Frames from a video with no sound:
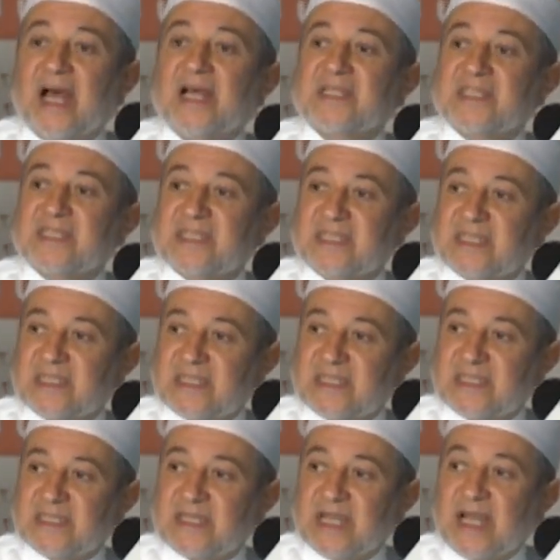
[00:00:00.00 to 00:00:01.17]
أص
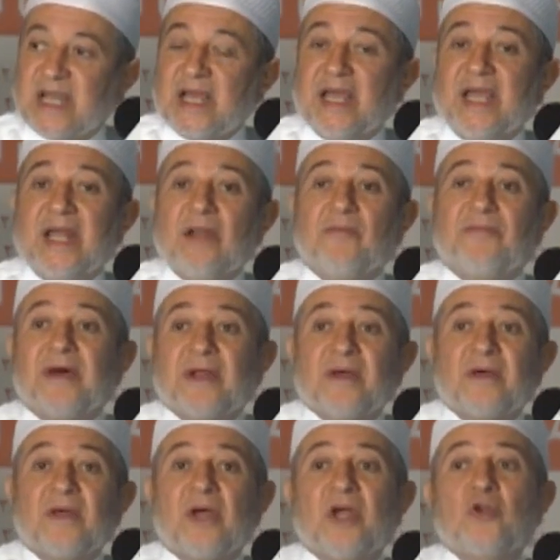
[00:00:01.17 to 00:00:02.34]

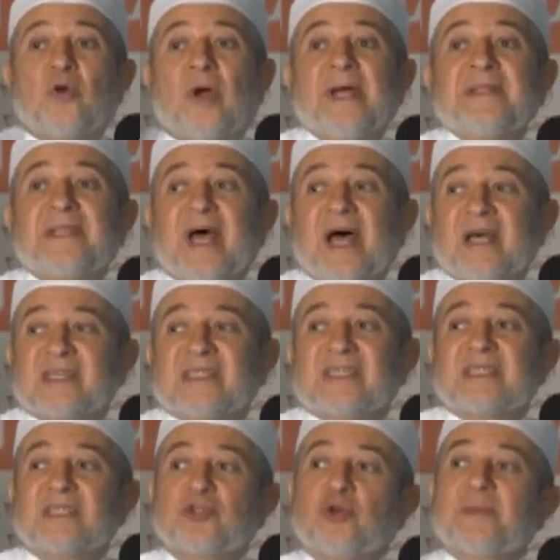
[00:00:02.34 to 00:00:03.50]
الفرق انه عند أص
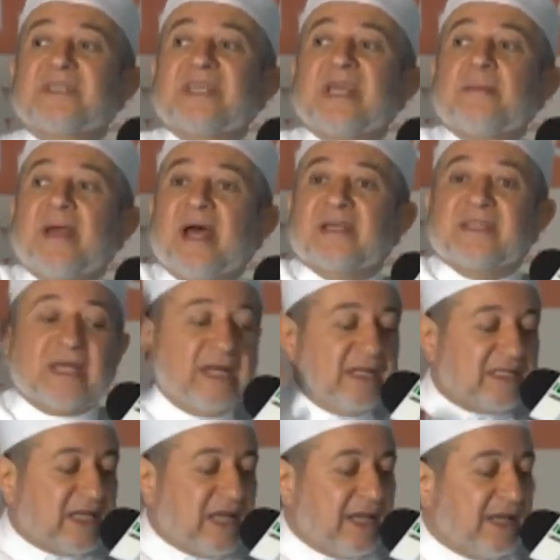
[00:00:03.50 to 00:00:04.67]
شو بيصير بأقصى
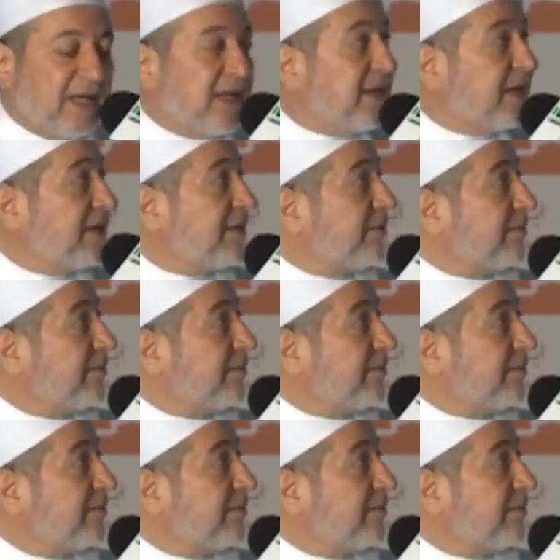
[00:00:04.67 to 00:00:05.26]
اللسان